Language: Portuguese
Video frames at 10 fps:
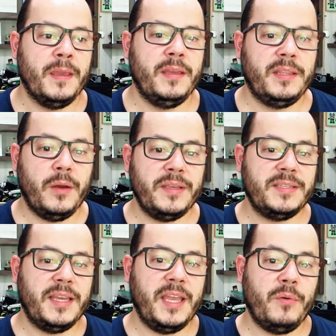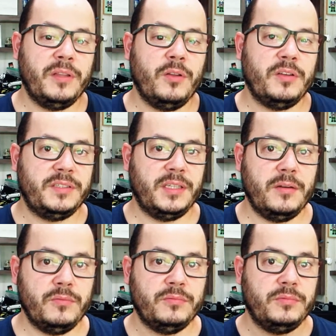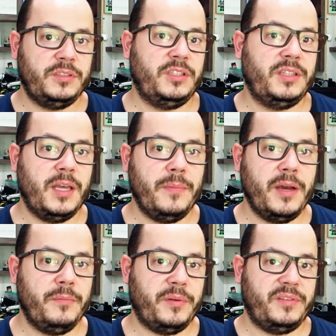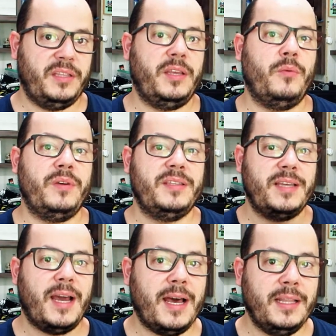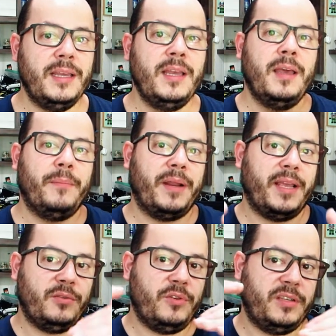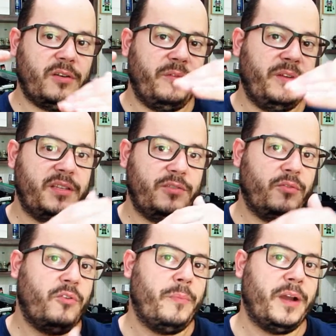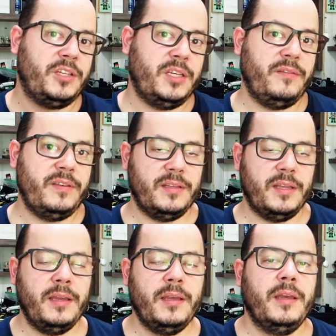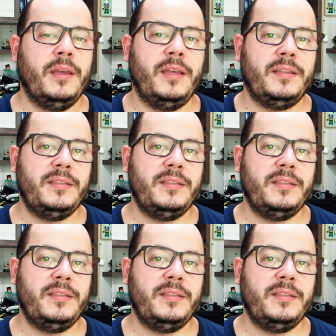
Então essa aí é uma noção de tamanho, para você ter uma escala, para que as coisas obviamente sejam compatíveis, né, entre